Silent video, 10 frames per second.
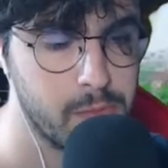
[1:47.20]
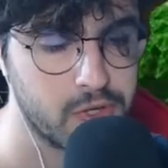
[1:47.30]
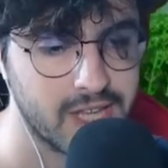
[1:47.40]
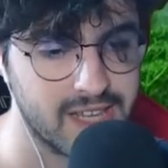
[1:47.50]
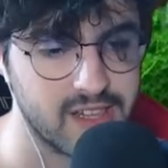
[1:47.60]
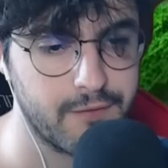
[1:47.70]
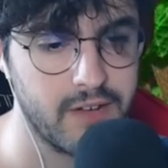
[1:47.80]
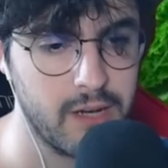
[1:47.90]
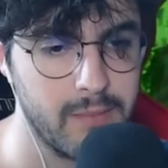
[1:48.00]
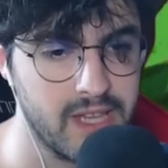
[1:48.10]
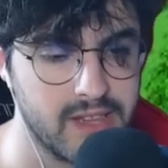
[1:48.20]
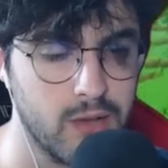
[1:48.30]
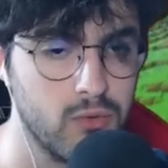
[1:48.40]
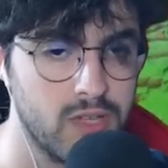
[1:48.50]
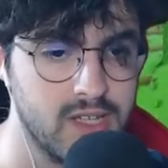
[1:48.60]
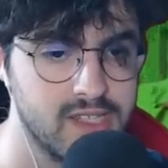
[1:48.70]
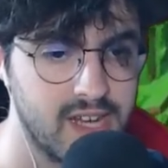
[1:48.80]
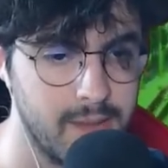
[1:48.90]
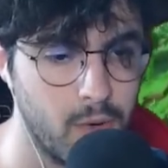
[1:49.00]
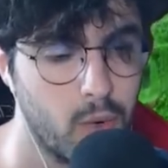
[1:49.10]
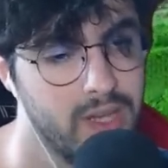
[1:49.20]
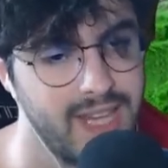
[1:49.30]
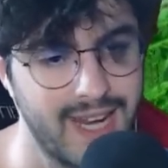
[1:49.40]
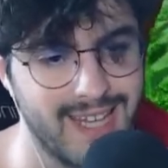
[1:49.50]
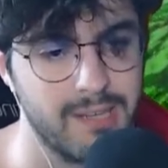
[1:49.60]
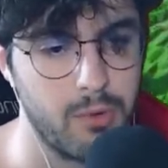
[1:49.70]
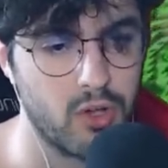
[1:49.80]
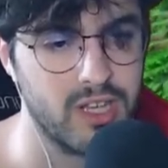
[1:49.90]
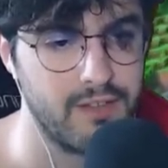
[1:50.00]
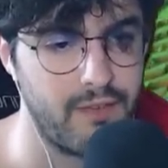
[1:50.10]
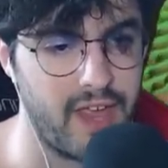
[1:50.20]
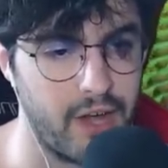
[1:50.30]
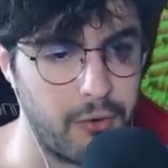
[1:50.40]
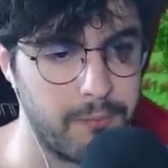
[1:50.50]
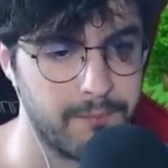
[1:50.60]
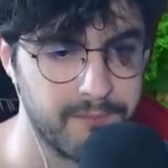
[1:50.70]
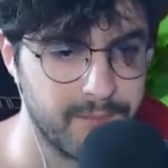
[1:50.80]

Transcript: più importante, finalmente utilizzeremo quei dannati blocchi di ferro.